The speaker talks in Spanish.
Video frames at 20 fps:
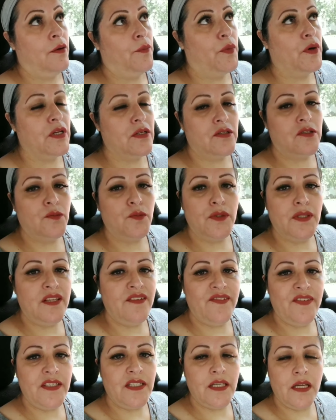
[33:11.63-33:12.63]
por eso es muy
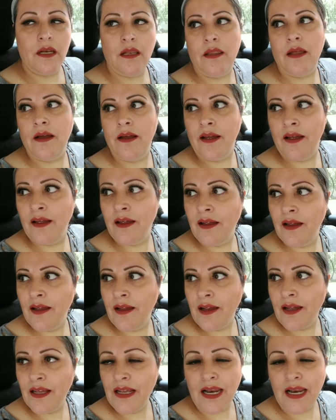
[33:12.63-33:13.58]
difícil de